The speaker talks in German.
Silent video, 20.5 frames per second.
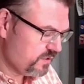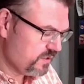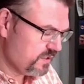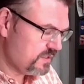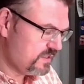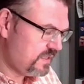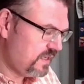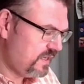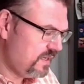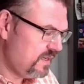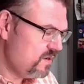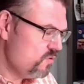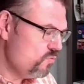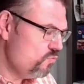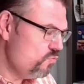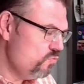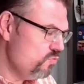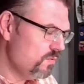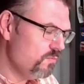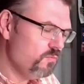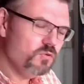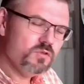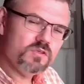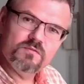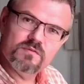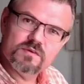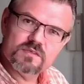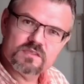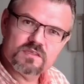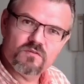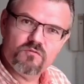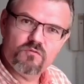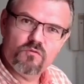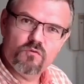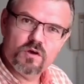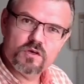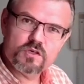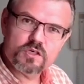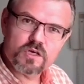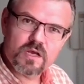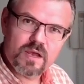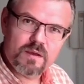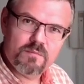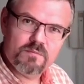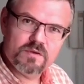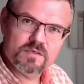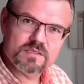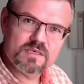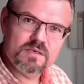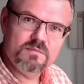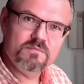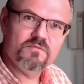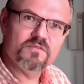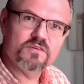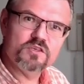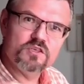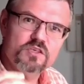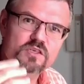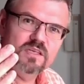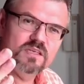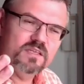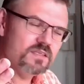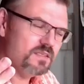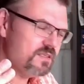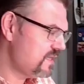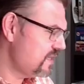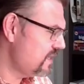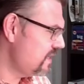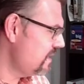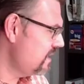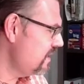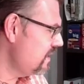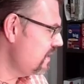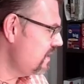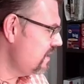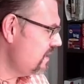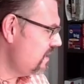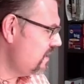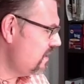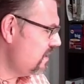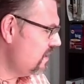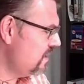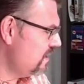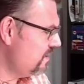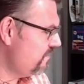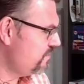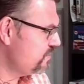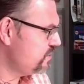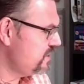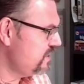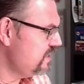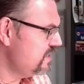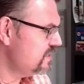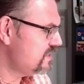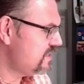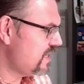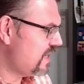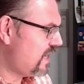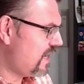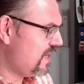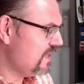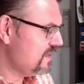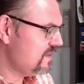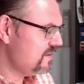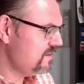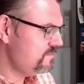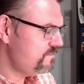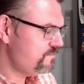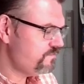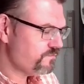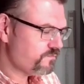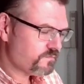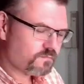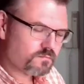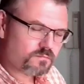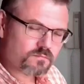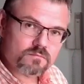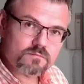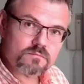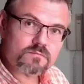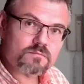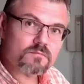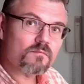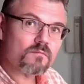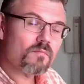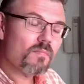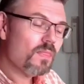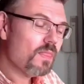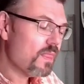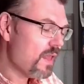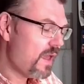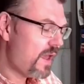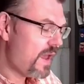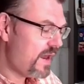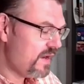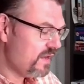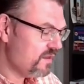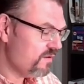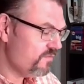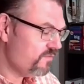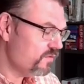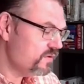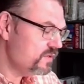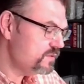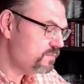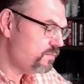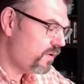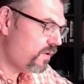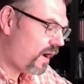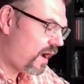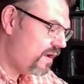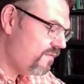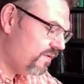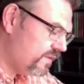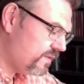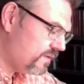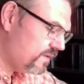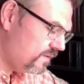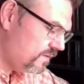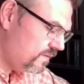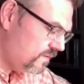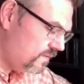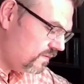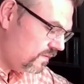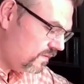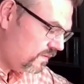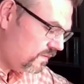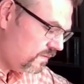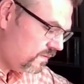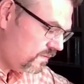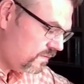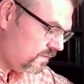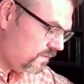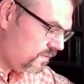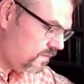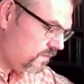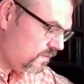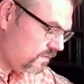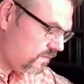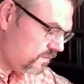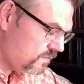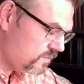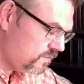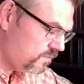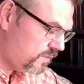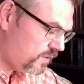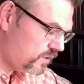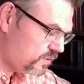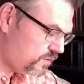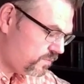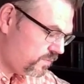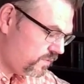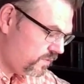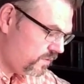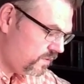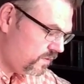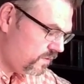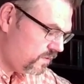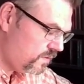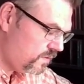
gesehen, uh, da muss ich was davor schreiben. Es gibt verschiedenste, äh, verschiedenste Arten. Eine davon ist Private. Ne? Zum Beispiel